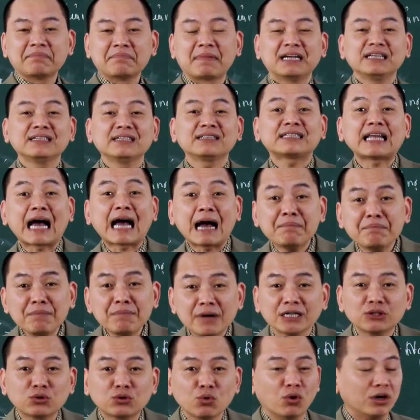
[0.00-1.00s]
mà đến
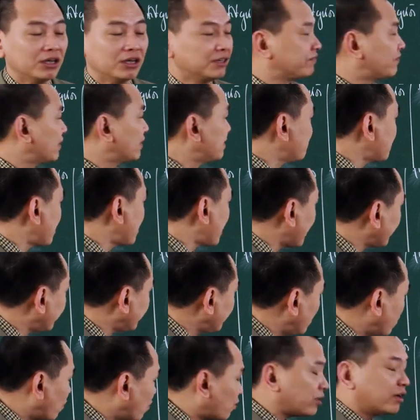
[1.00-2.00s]
80 tuổi vẫn
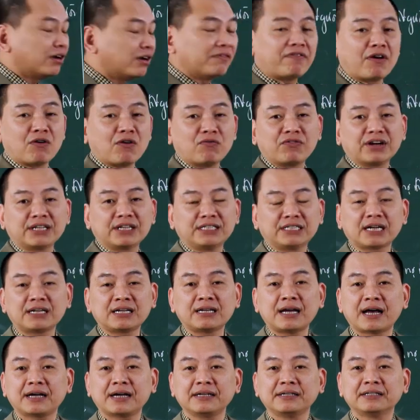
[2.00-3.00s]
lăn lộn được vòng vật
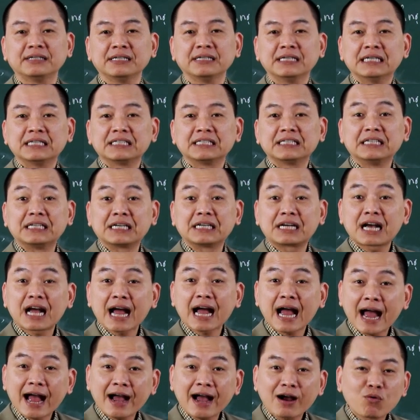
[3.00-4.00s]
chất này thì
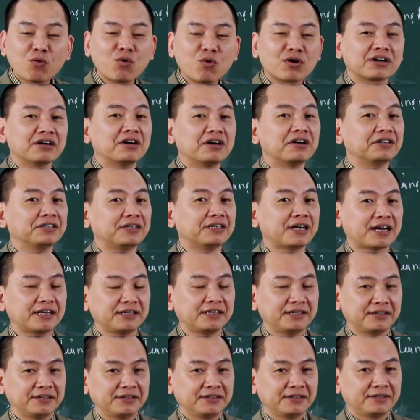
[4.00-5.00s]
cả cuộc đời này
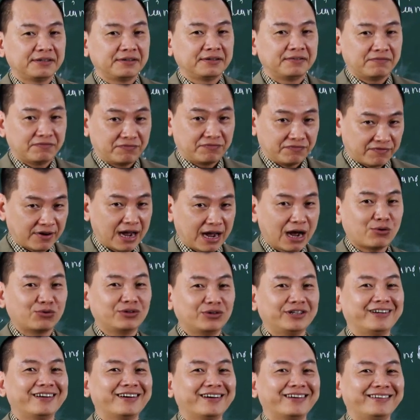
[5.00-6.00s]
vào
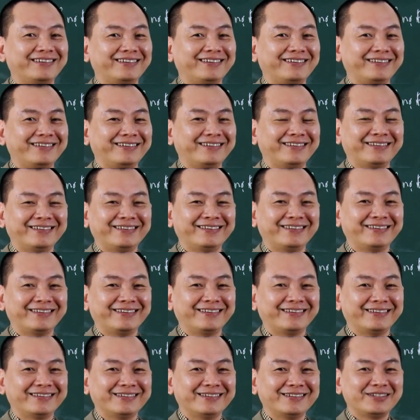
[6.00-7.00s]
đến đây
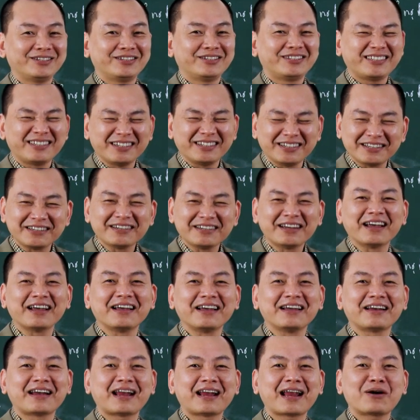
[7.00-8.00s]
chỉ để
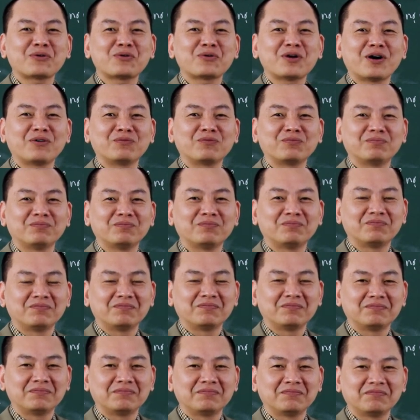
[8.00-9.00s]
lao động
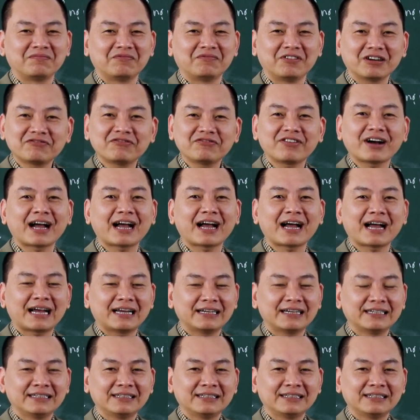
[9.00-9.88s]
vất vả